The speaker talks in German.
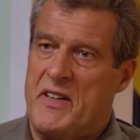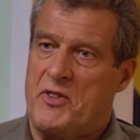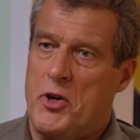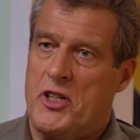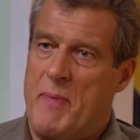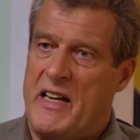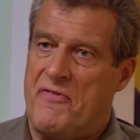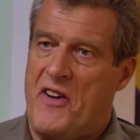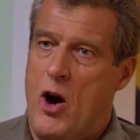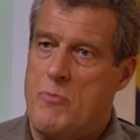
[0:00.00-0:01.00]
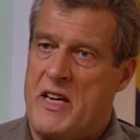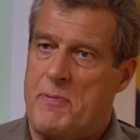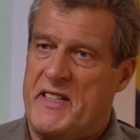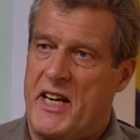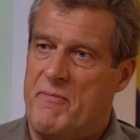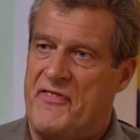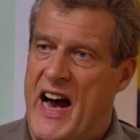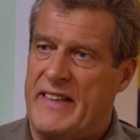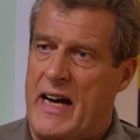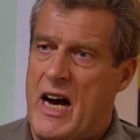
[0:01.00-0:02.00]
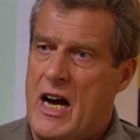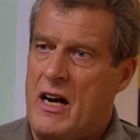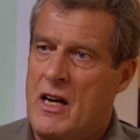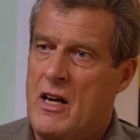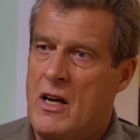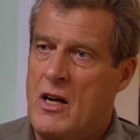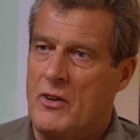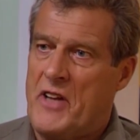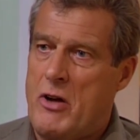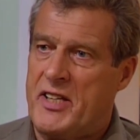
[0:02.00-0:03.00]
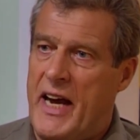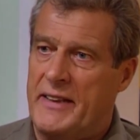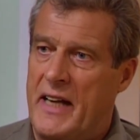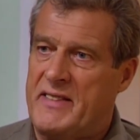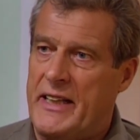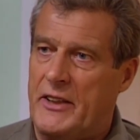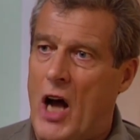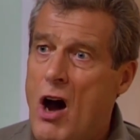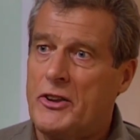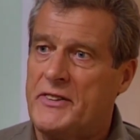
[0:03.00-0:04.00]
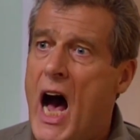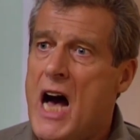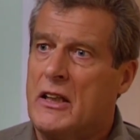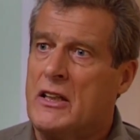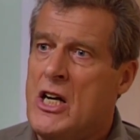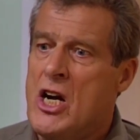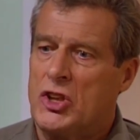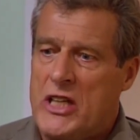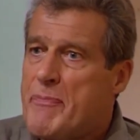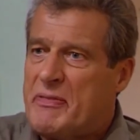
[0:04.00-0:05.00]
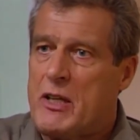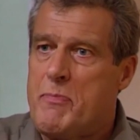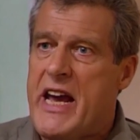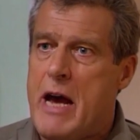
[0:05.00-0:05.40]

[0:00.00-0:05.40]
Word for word: betrügt meine Frau mich mit ihrem Vater. Und ausgerechnet seine Tochter! schleppst du mich